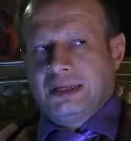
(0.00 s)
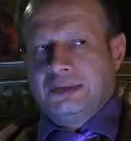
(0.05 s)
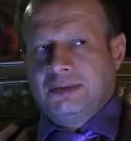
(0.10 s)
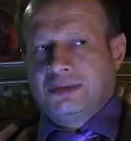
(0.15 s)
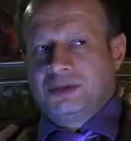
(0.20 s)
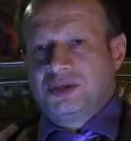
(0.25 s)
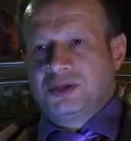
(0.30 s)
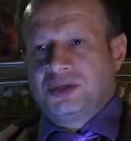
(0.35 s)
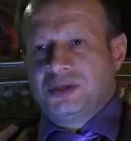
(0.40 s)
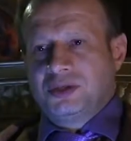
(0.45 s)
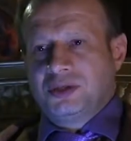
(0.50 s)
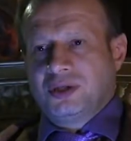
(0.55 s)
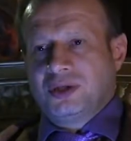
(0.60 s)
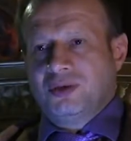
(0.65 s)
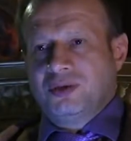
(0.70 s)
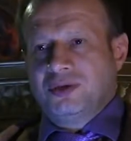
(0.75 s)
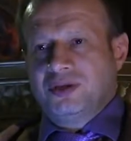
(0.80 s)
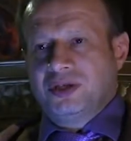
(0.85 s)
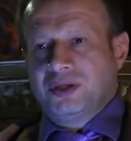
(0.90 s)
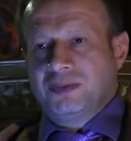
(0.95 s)
Вот
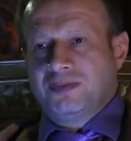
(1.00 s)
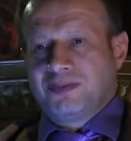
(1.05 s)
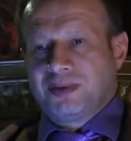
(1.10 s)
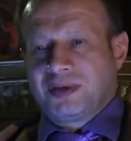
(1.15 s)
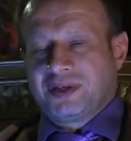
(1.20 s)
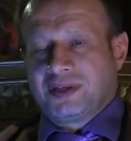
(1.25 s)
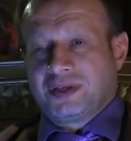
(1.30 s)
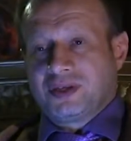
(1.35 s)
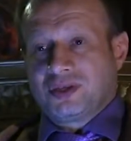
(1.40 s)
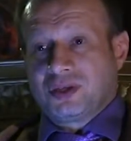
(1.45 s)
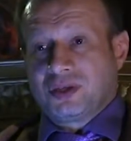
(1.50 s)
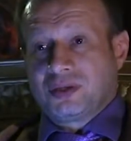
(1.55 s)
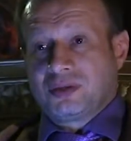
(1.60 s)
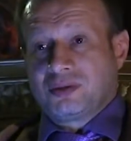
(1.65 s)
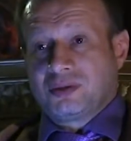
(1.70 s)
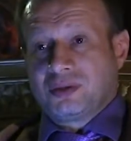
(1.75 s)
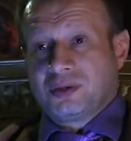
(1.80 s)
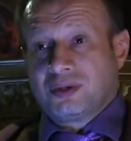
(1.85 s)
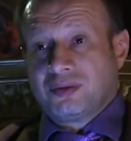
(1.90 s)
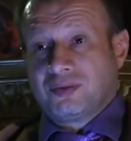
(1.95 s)
технологии продаж, о
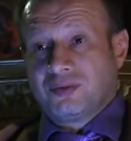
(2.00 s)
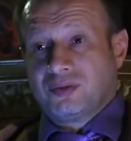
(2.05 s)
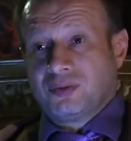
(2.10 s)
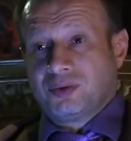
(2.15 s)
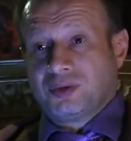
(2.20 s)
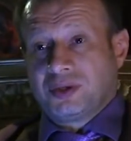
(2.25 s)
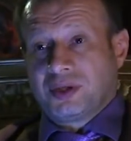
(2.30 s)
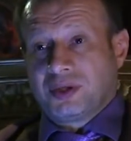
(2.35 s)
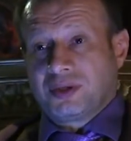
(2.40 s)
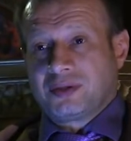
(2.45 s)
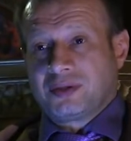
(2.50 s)
которых вы вот так